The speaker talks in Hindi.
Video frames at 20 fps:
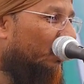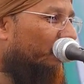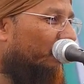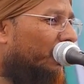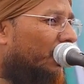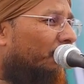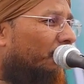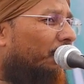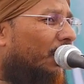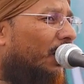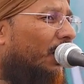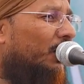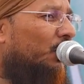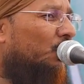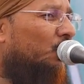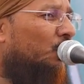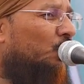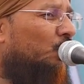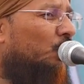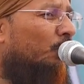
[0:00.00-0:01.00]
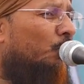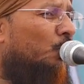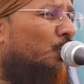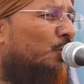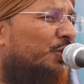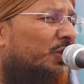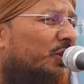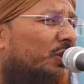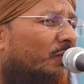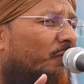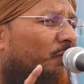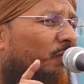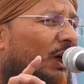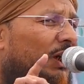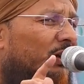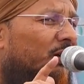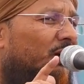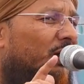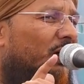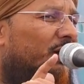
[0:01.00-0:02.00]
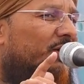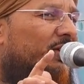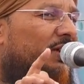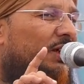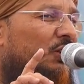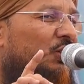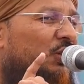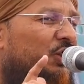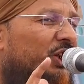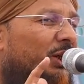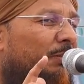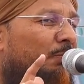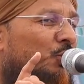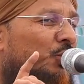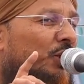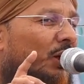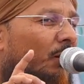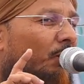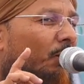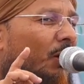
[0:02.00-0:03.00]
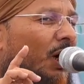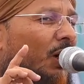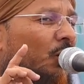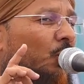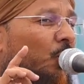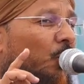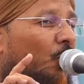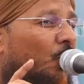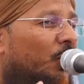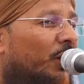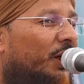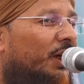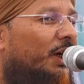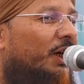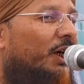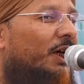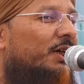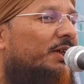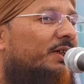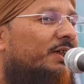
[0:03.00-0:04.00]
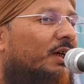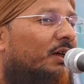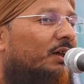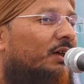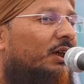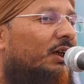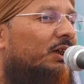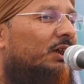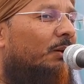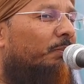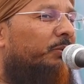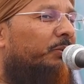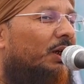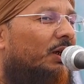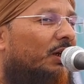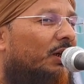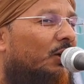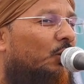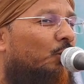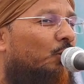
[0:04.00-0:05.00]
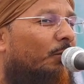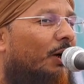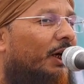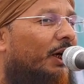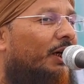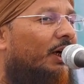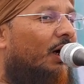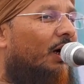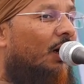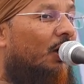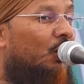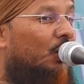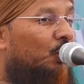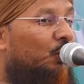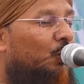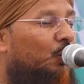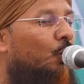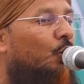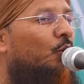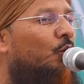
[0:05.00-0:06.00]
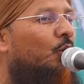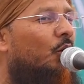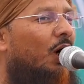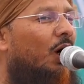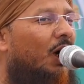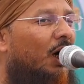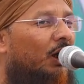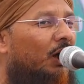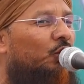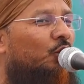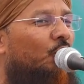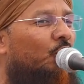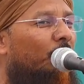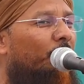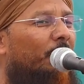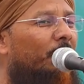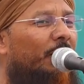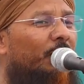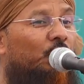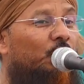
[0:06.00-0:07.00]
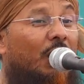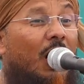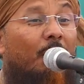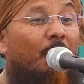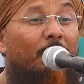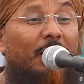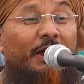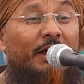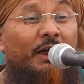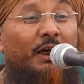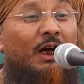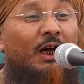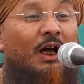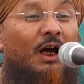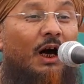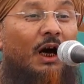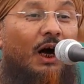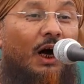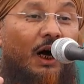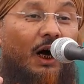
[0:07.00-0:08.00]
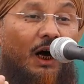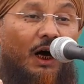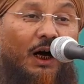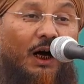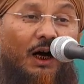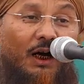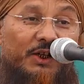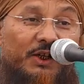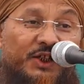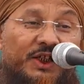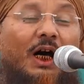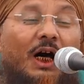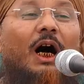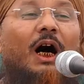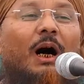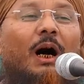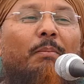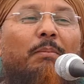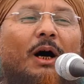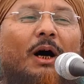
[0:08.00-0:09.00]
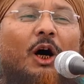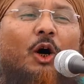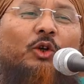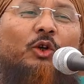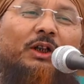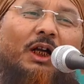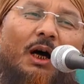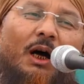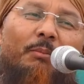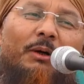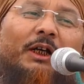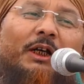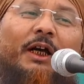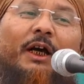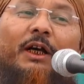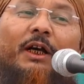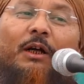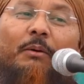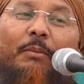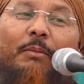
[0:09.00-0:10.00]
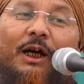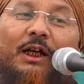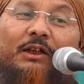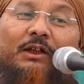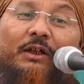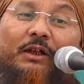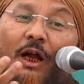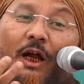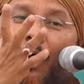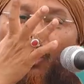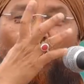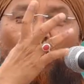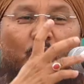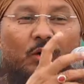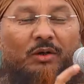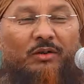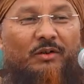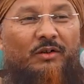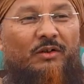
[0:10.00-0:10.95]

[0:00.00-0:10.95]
मेरे भाइयों तुम उस वक्त तक सच्चे मुसलमान हो ही नहीं सकते जब तक कि तुम्हारे दोनों हाथों में दामने सहाबा और दामने अहले बैत ना हो